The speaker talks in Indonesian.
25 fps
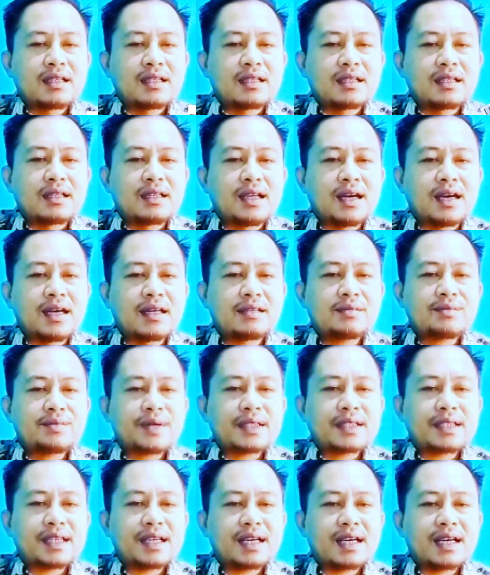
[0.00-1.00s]
dan
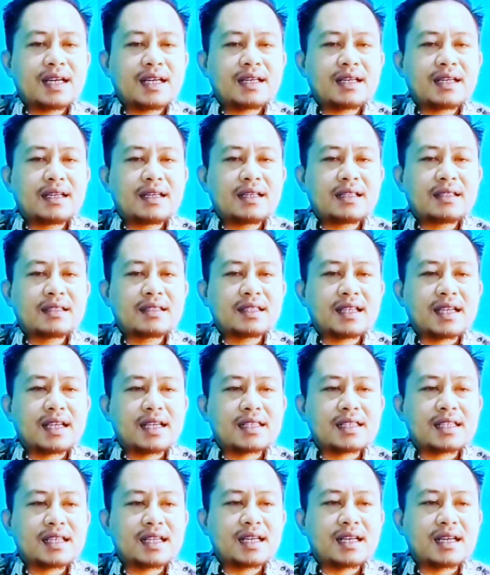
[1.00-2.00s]
pasangan
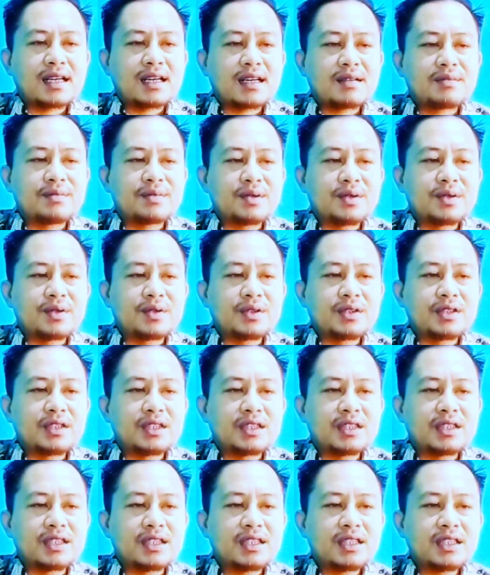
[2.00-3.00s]
Selasa dan Rabu di
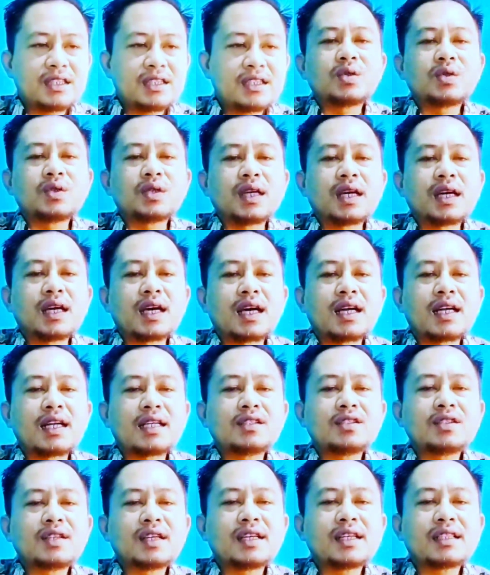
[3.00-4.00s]
sini nah, ada
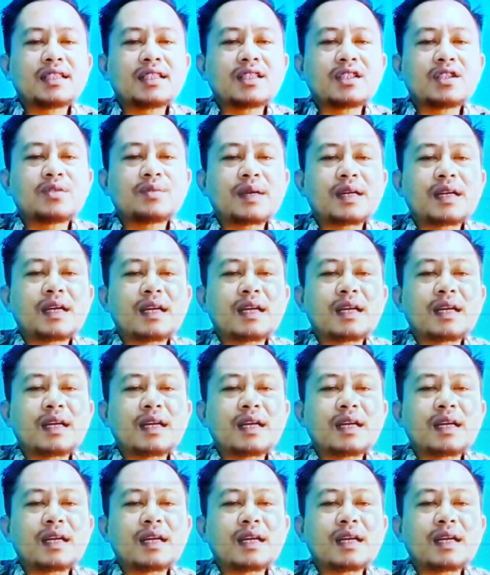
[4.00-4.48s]
juga yang jatuh pada